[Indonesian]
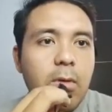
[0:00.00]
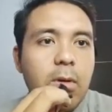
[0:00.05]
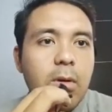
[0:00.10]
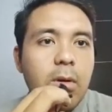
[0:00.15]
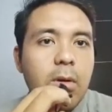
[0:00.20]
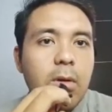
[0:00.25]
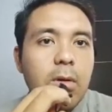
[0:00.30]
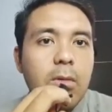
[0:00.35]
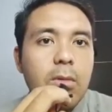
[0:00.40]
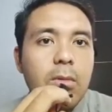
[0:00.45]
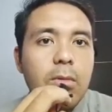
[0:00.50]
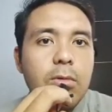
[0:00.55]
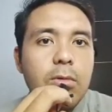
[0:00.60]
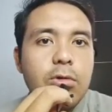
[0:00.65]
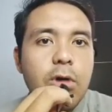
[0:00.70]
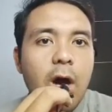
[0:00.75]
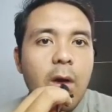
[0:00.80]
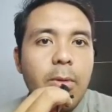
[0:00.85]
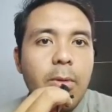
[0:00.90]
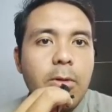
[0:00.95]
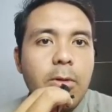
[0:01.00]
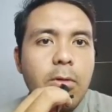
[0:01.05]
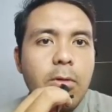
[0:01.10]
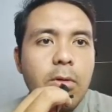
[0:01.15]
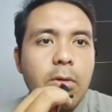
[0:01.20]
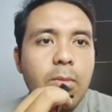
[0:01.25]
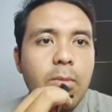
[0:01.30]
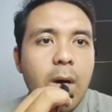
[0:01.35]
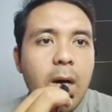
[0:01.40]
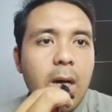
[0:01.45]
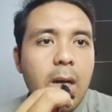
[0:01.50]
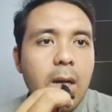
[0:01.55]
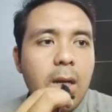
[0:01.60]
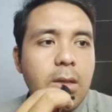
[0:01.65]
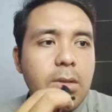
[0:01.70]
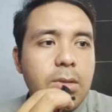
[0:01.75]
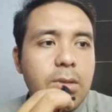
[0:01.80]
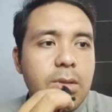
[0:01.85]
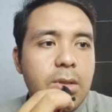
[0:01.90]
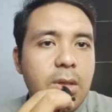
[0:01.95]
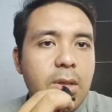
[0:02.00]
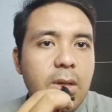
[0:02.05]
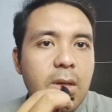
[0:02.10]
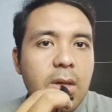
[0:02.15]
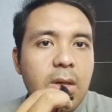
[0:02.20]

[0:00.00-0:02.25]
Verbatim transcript: wih wih siapa itu Mares